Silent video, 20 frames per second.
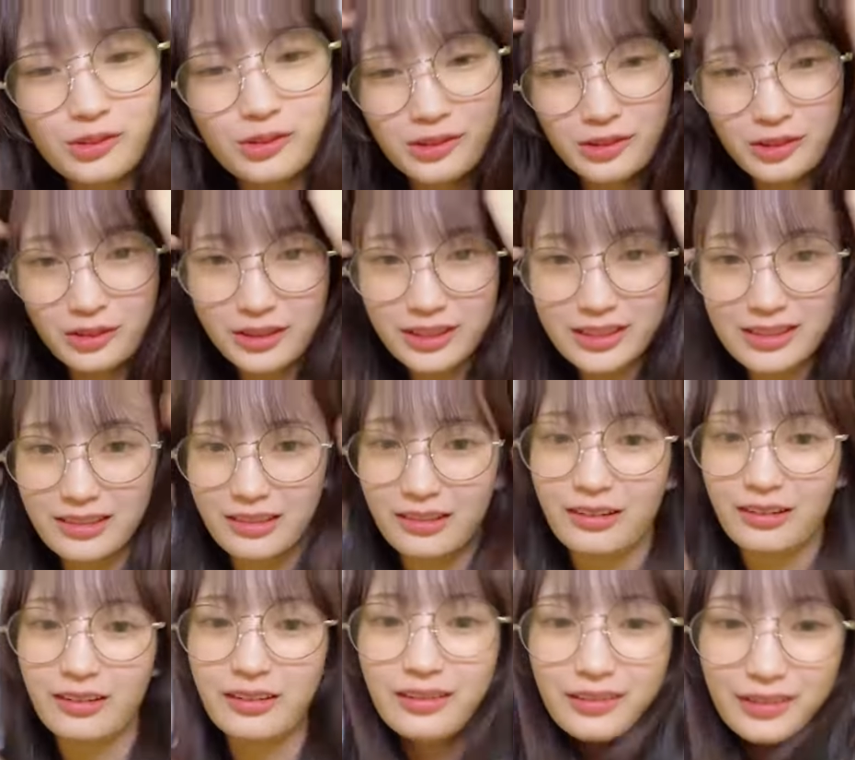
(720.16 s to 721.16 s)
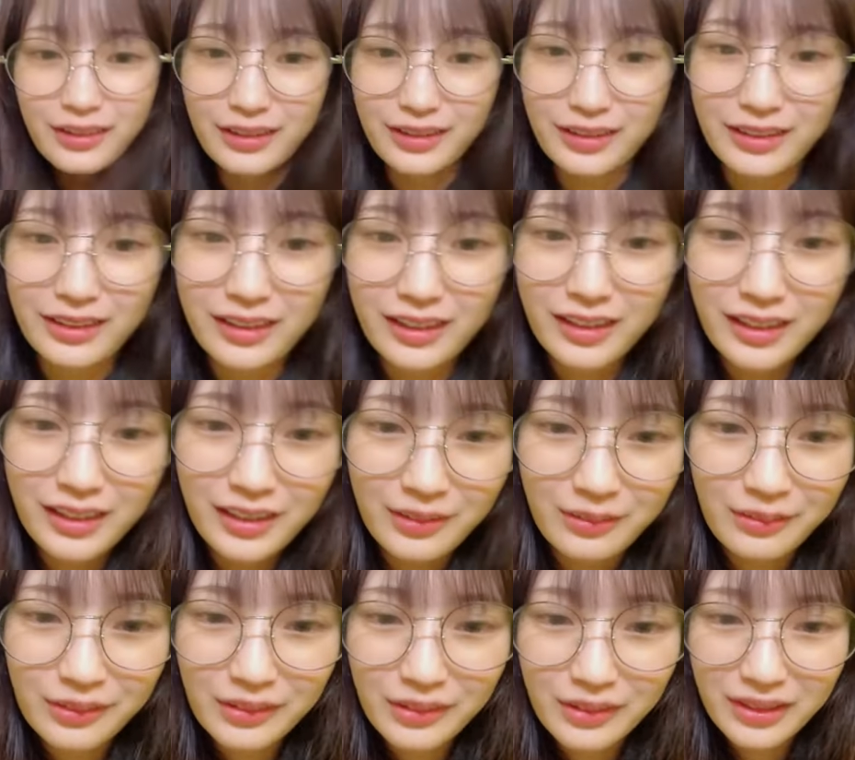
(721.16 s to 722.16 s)
本当ですか
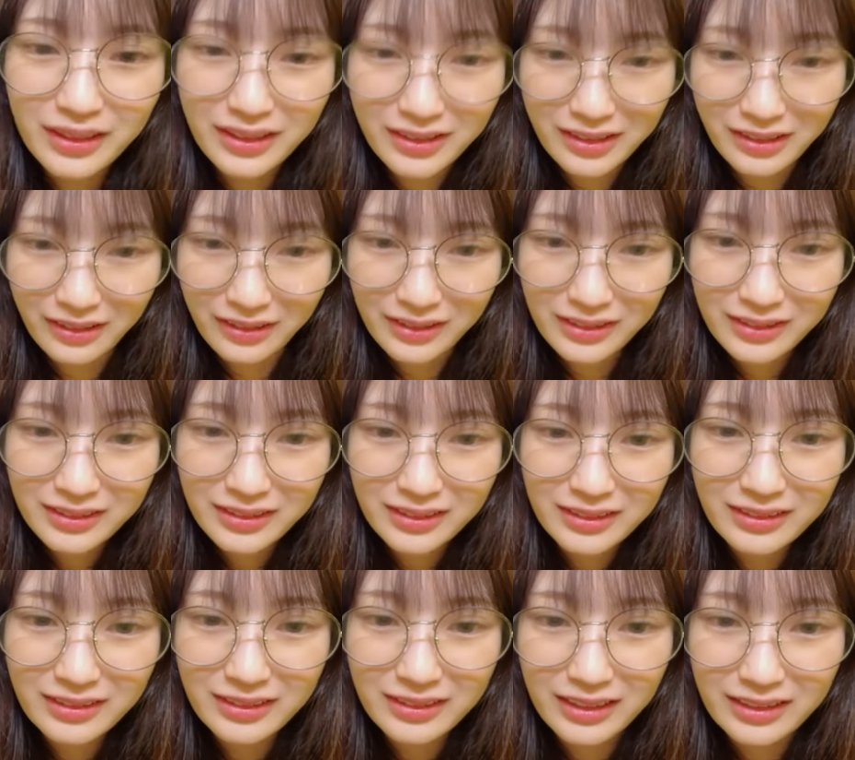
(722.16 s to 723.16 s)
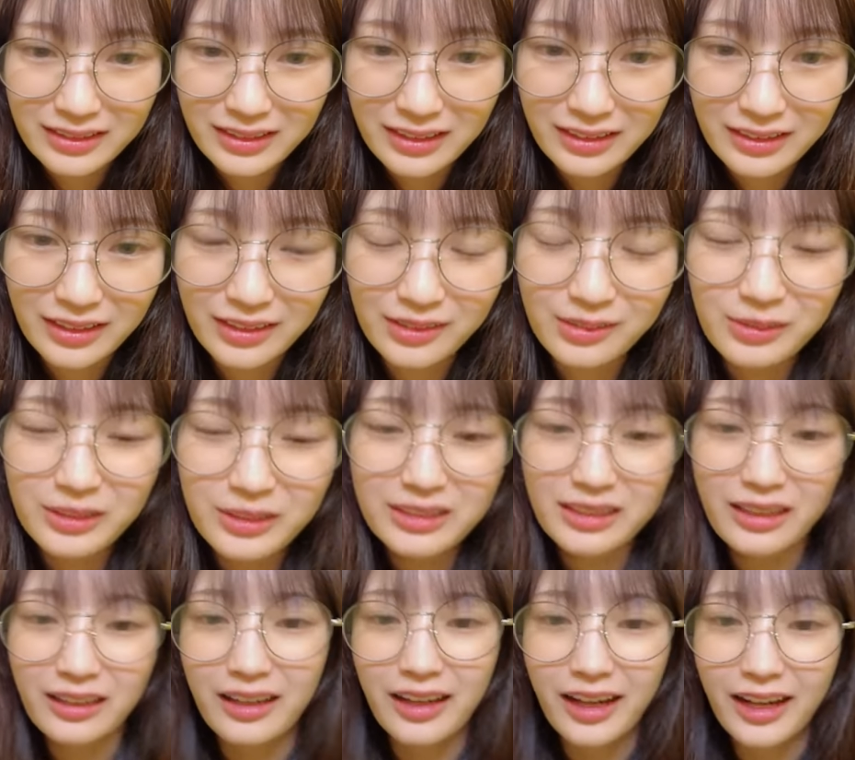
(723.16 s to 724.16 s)
本当ですかスーダンさんだるま
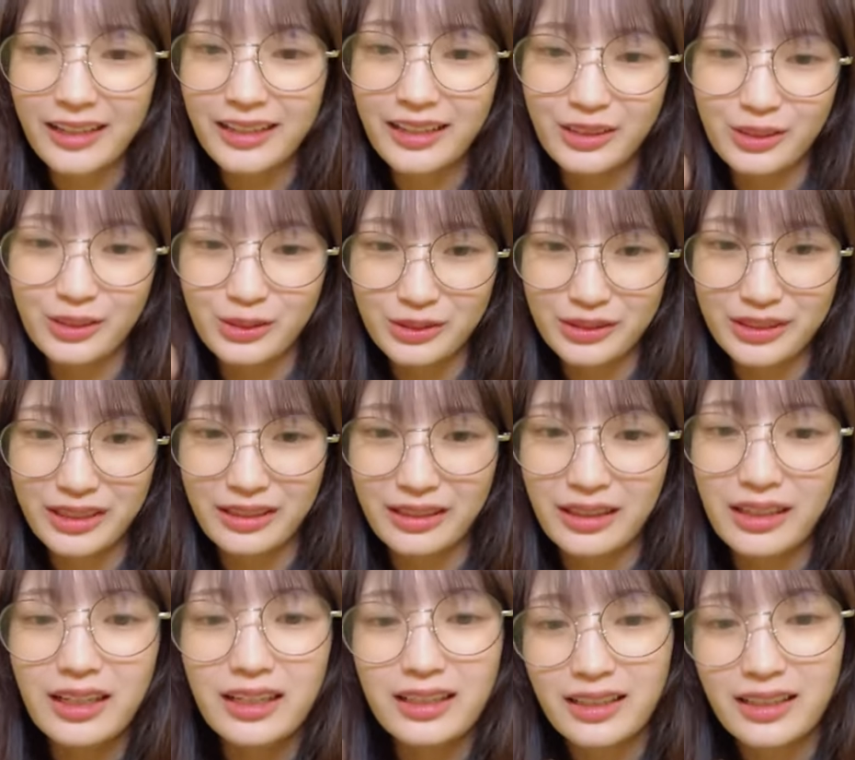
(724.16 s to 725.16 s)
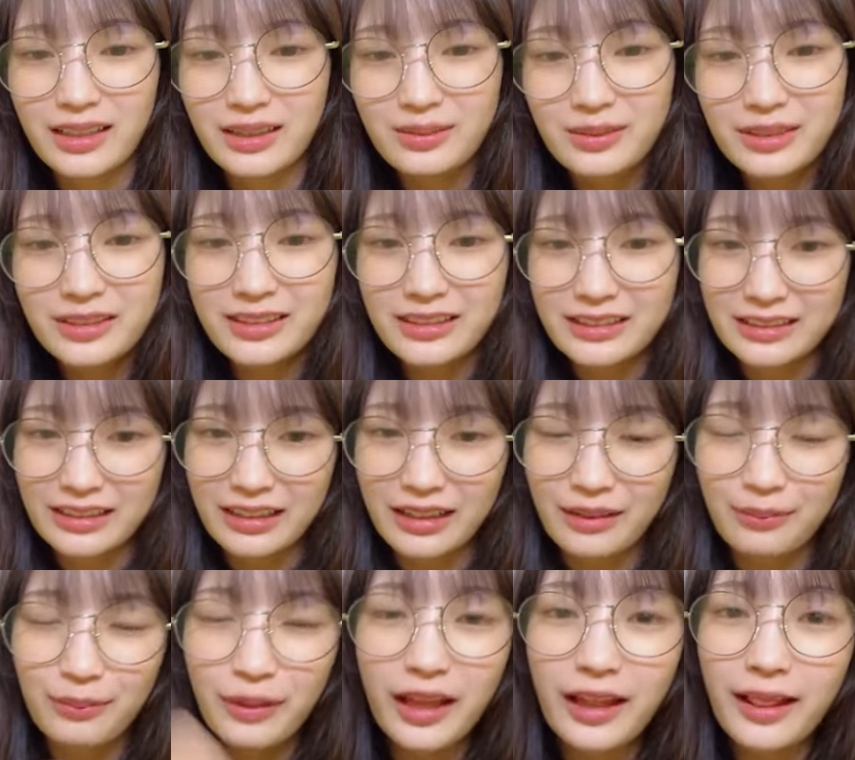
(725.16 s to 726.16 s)
さんありがとうございますだるまさんじゃない
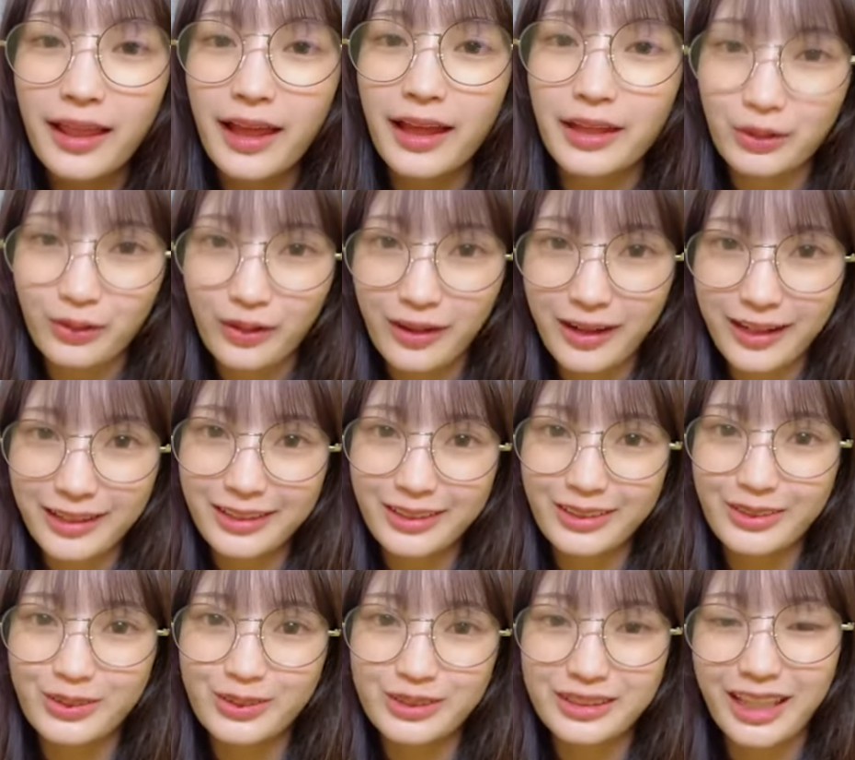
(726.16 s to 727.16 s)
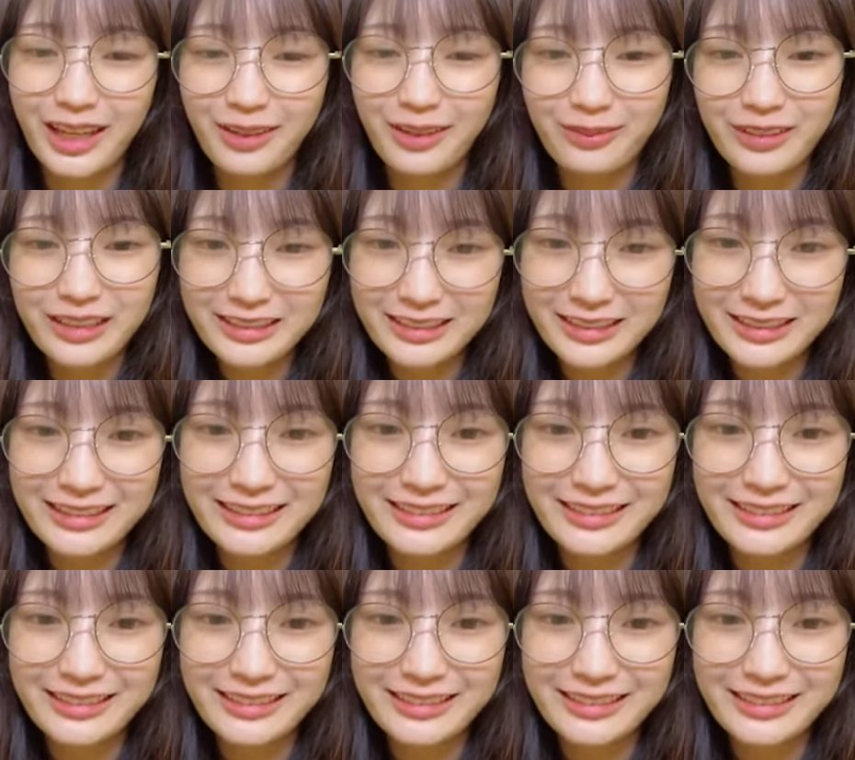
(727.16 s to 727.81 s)
ペンライトありがとうございます